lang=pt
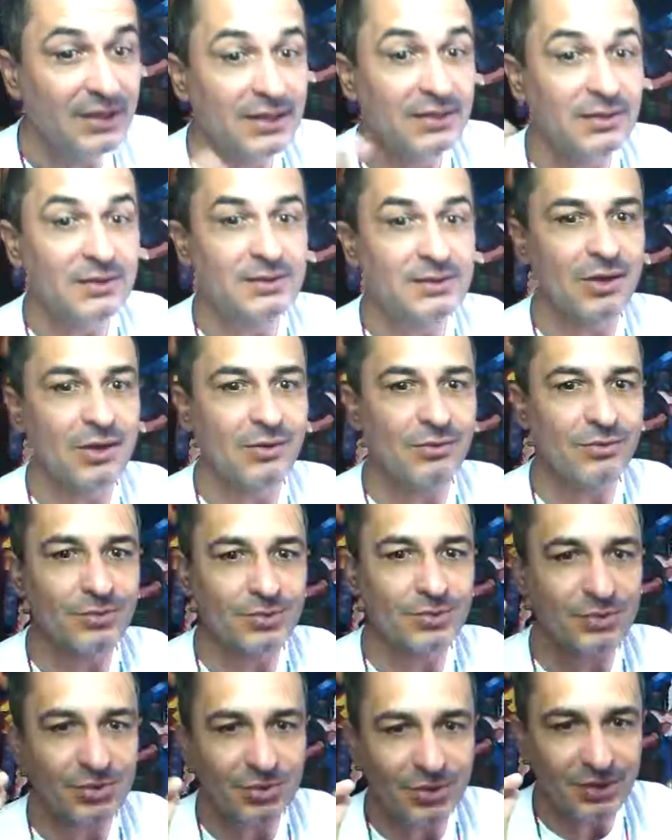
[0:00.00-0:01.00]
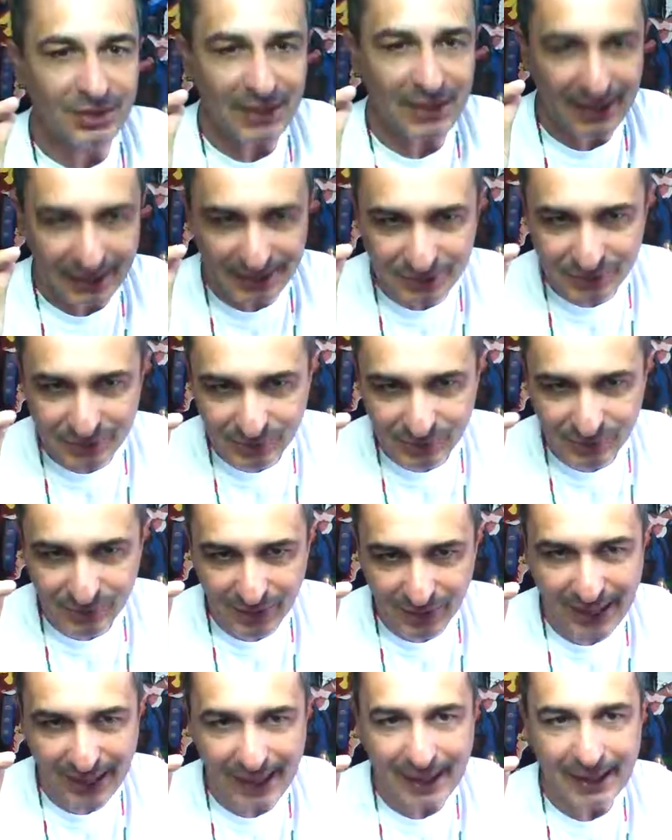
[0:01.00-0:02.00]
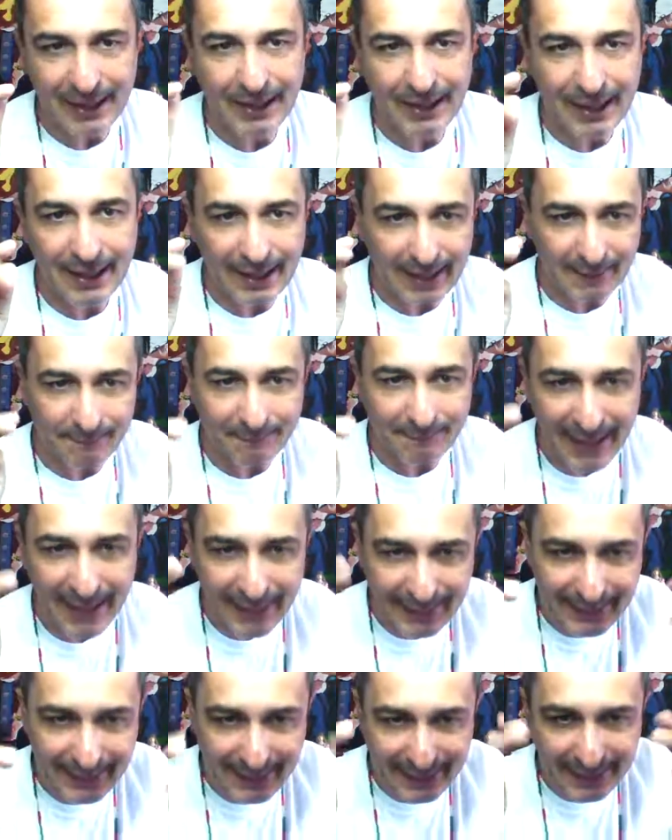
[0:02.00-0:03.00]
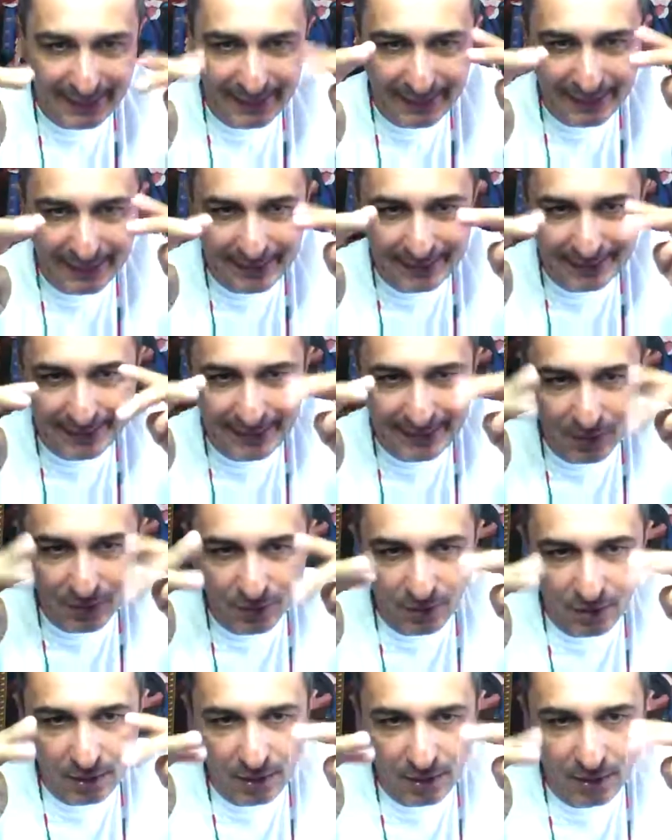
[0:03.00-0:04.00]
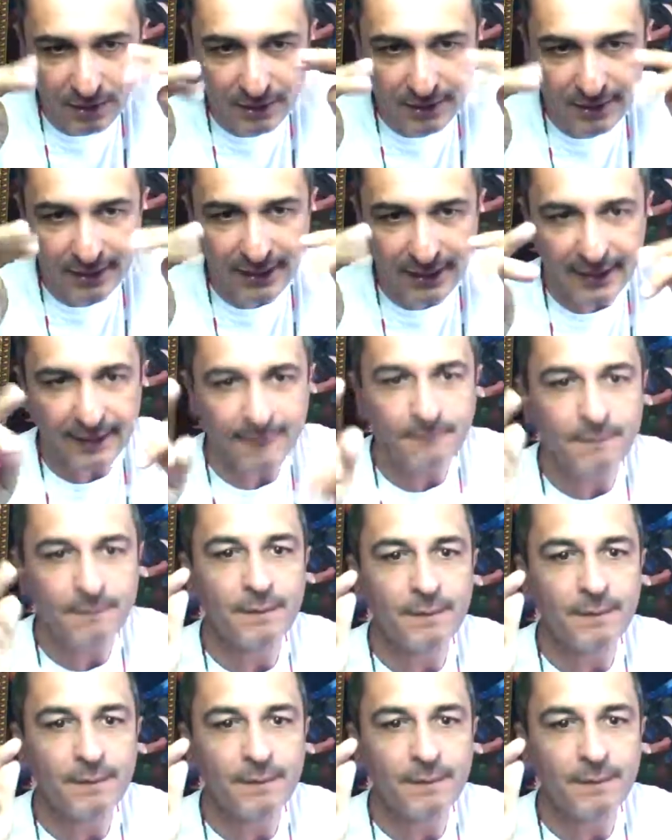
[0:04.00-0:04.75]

Então, sonhar com a baleia, a orca,